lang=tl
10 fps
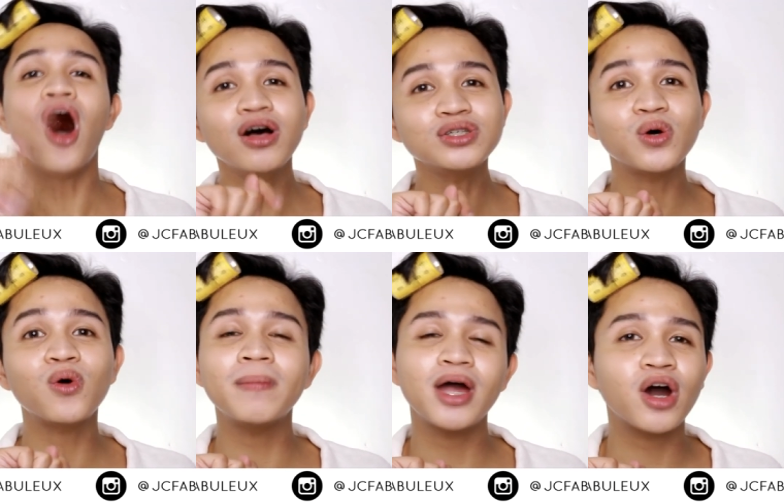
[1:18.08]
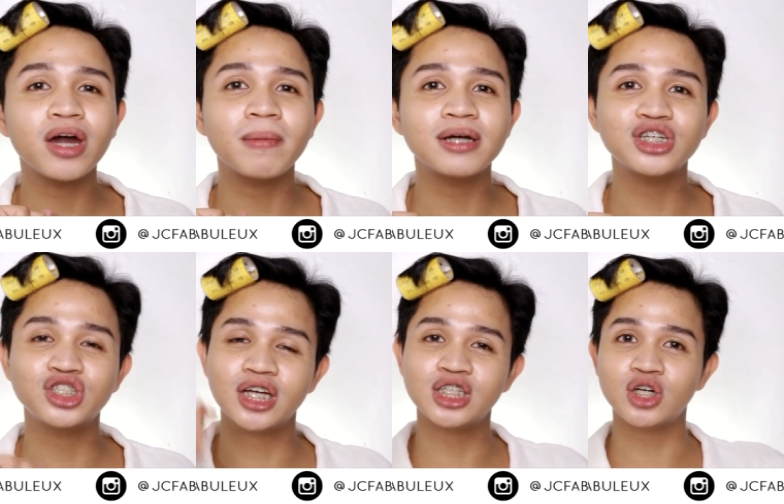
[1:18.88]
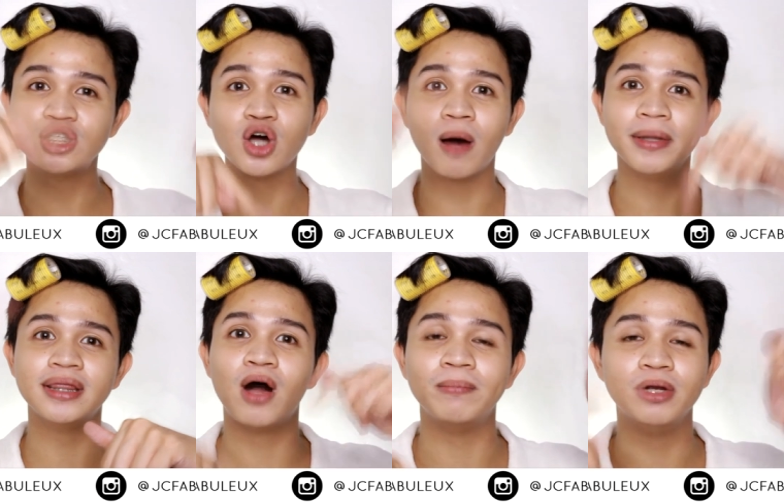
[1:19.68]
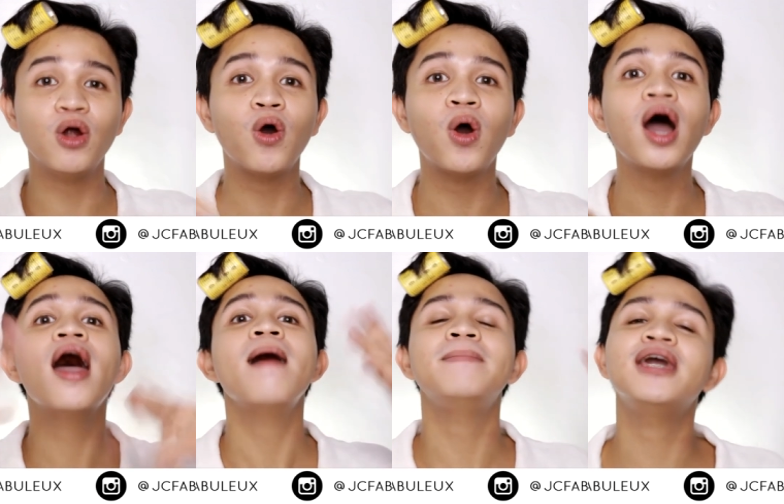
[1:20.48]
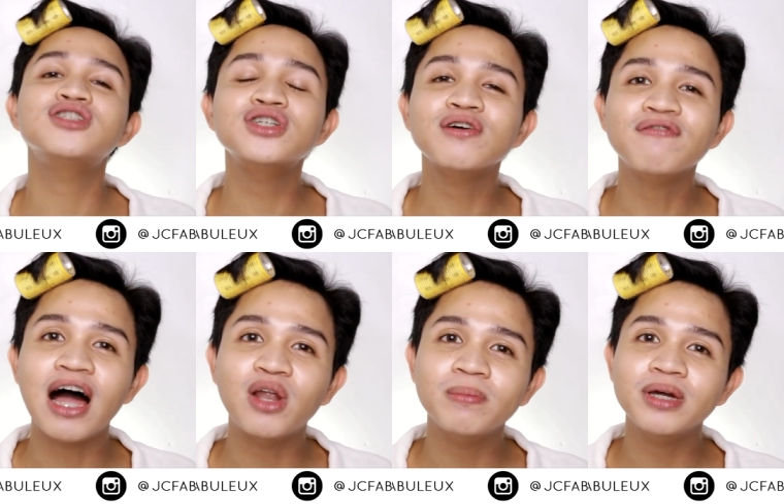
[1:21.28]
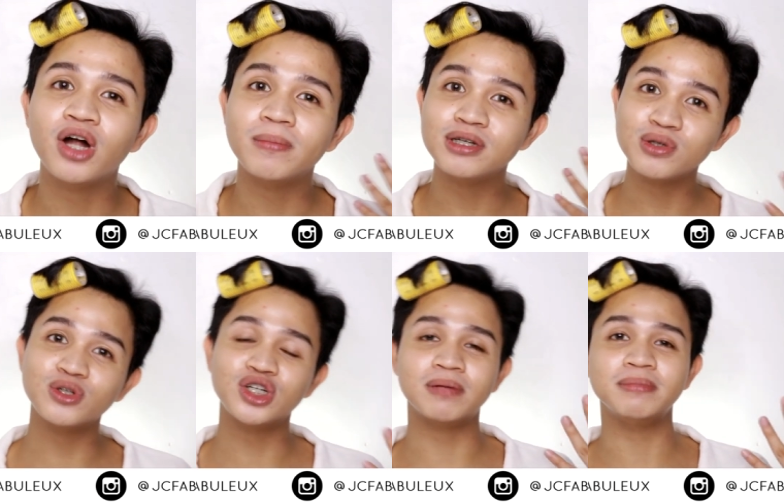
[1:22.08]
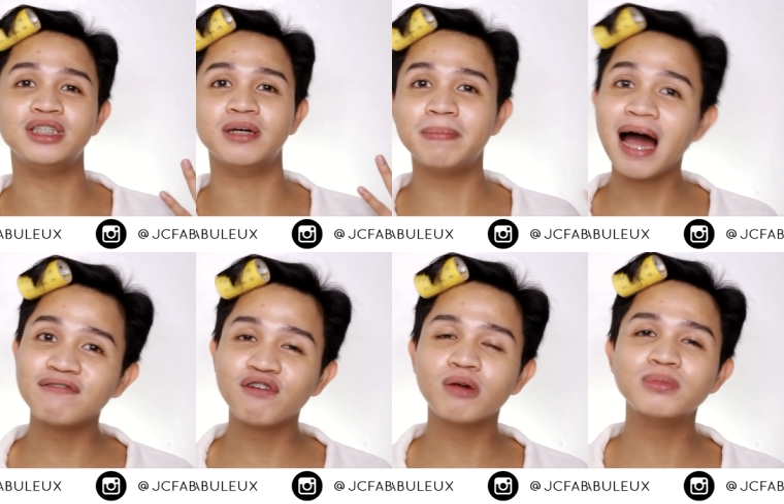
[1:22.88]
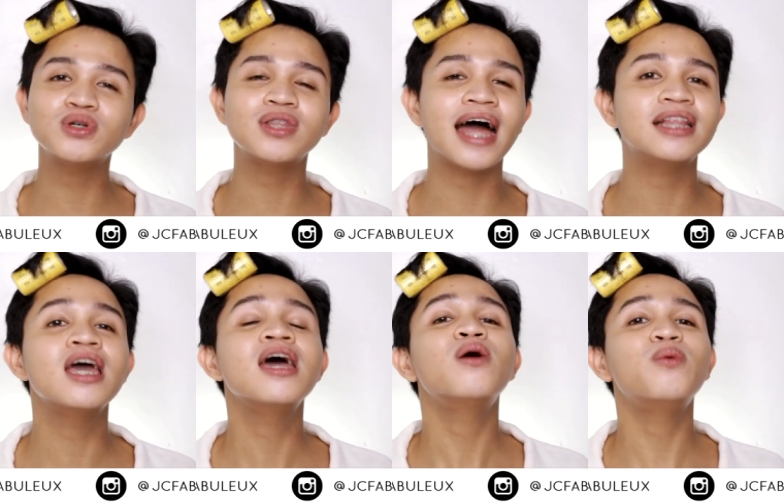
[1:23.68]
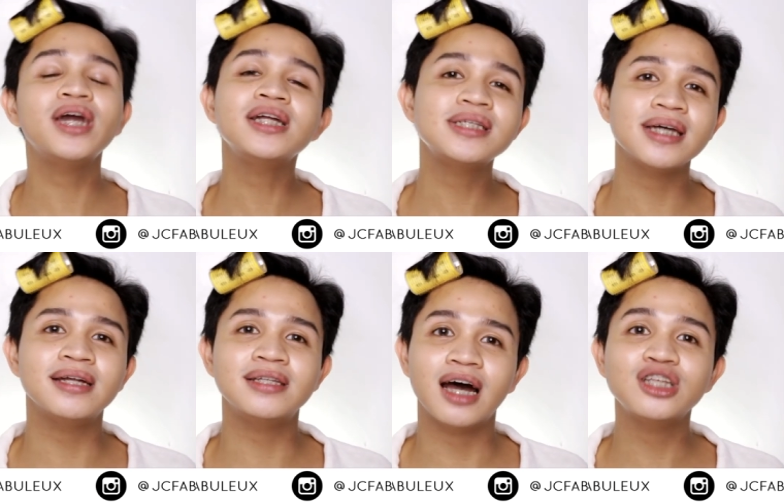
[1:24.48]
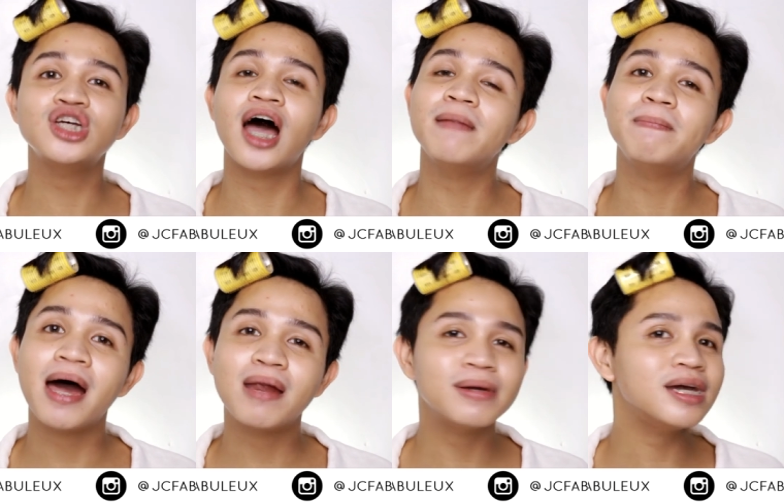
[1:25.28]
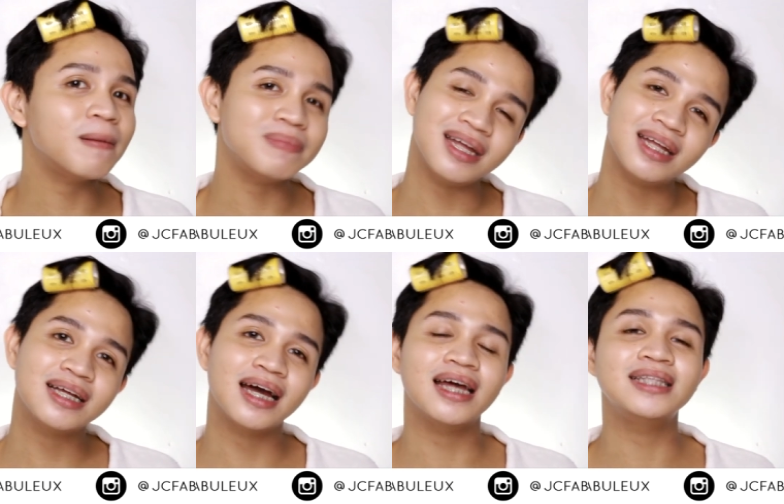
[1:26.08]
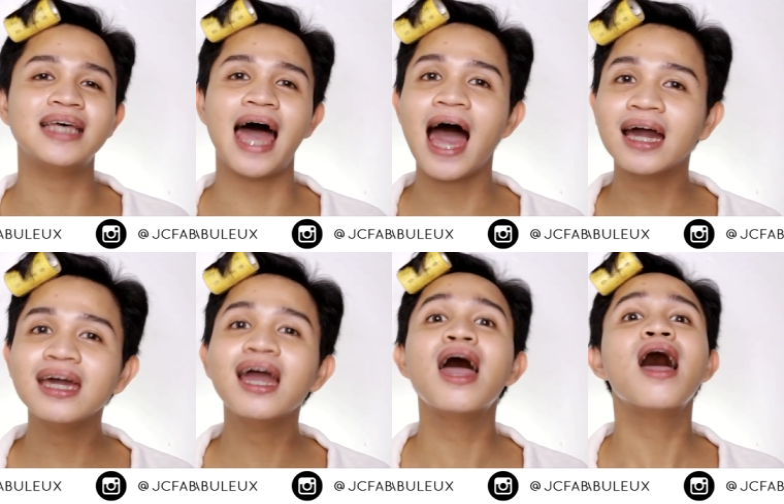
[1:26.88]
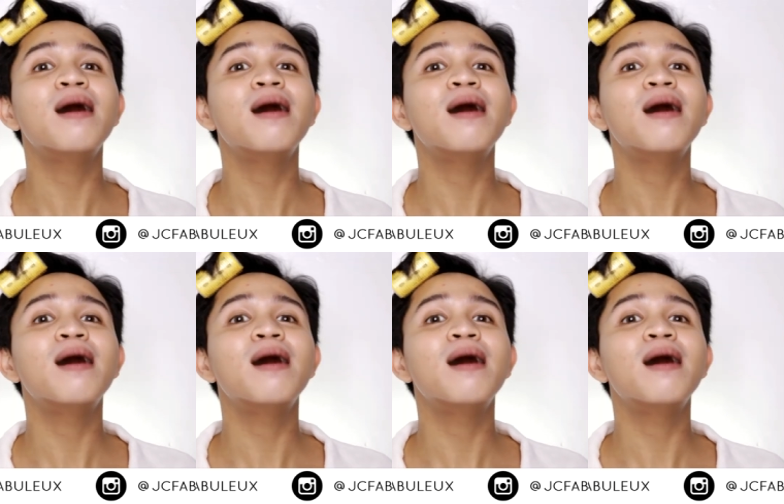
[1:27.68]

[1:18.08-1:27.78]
Also, kung meron kayong mga suggestions, comment down below. Make sure to follow me on my social media platforms so that we can stay in touch at para maging updated ka rin sa aking